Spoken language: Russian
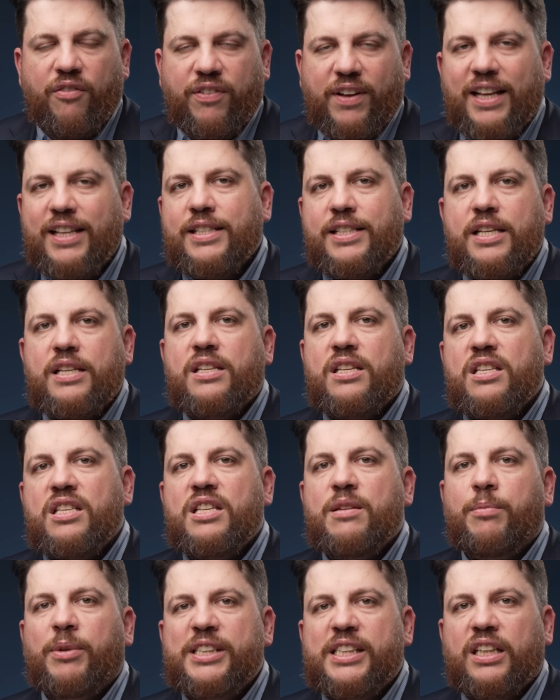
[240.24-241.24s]
в конце
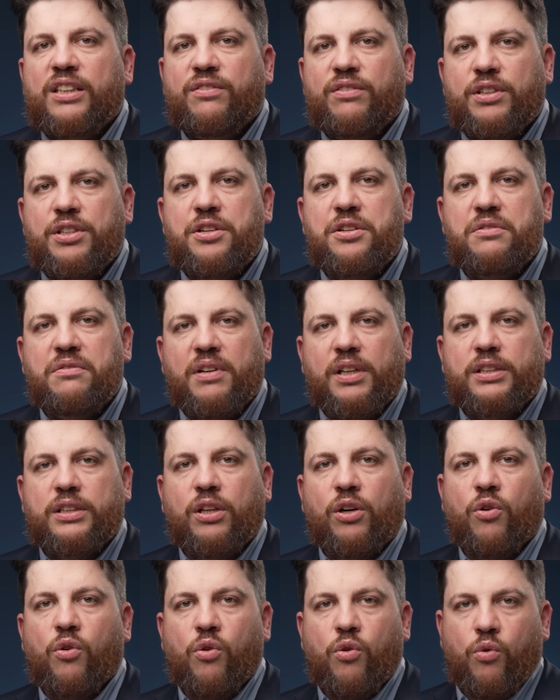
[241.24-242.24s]
сентября
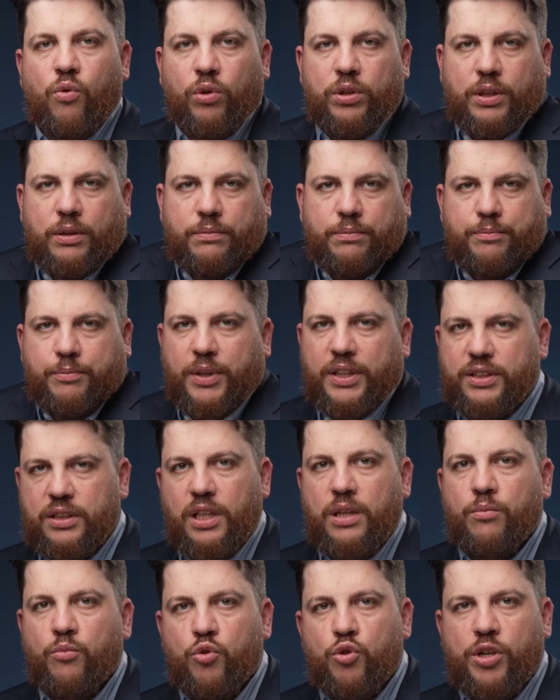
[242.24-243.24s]
2022 года,
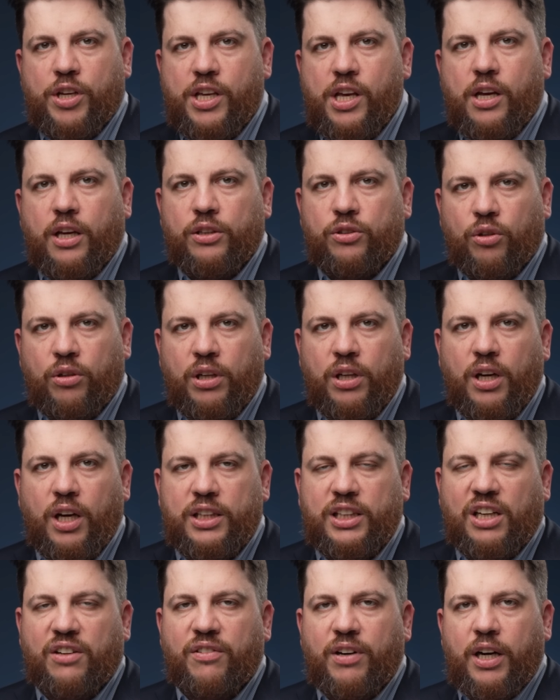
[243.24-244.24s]
простые мужики, которые
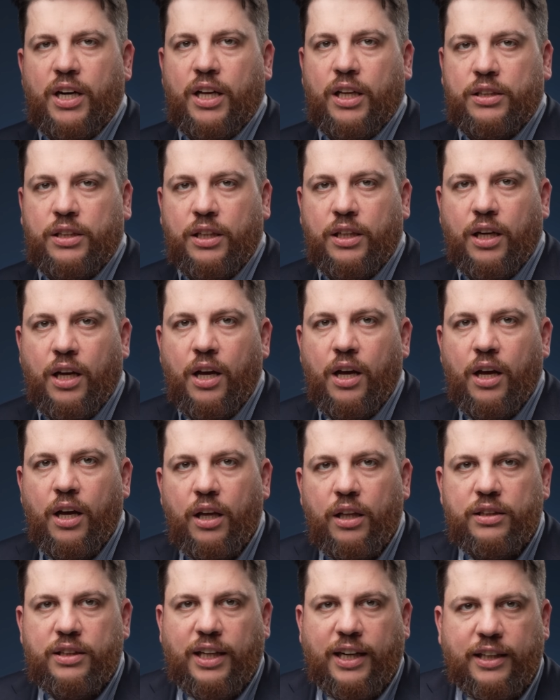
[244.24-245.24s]
оторвали от их
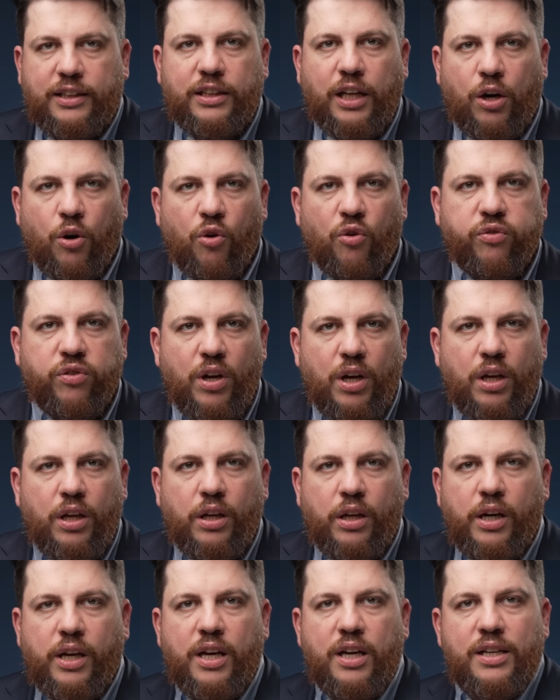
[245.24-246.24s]
тракторов
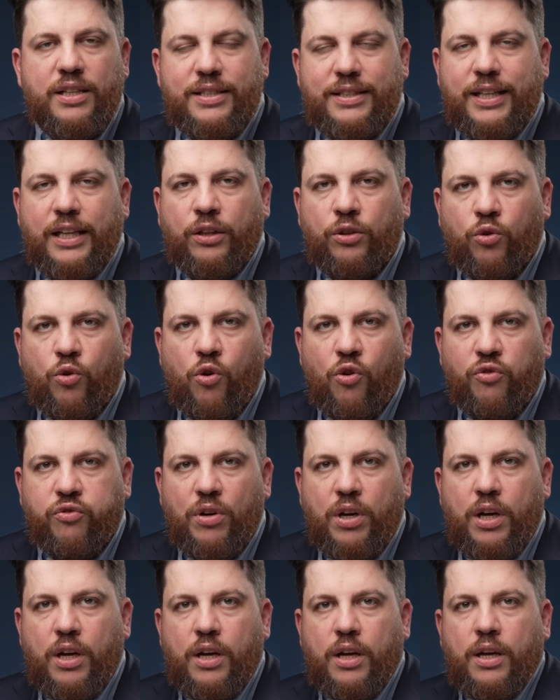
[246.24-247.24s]
или станков,
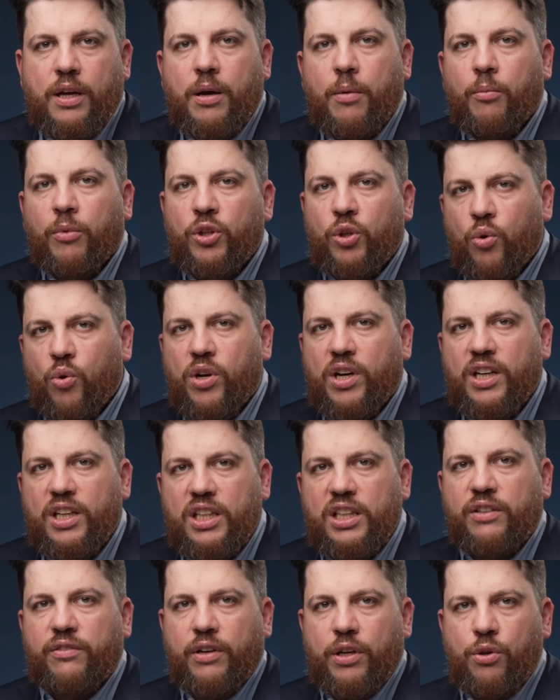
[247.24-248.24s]
много
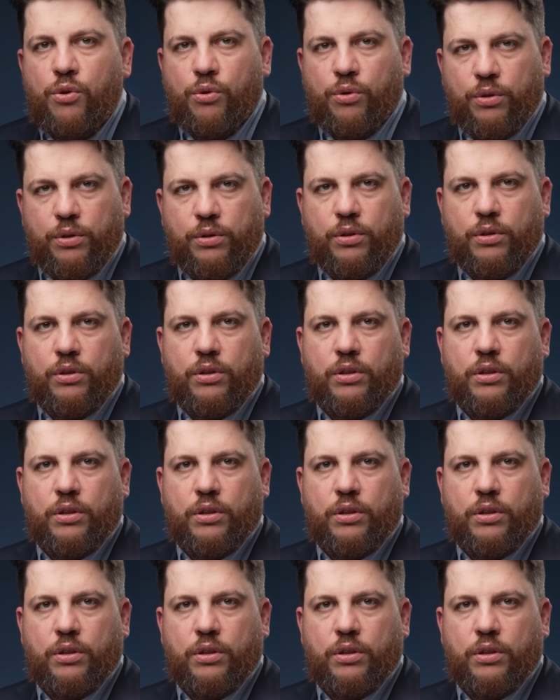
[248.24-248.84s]
не навоюют.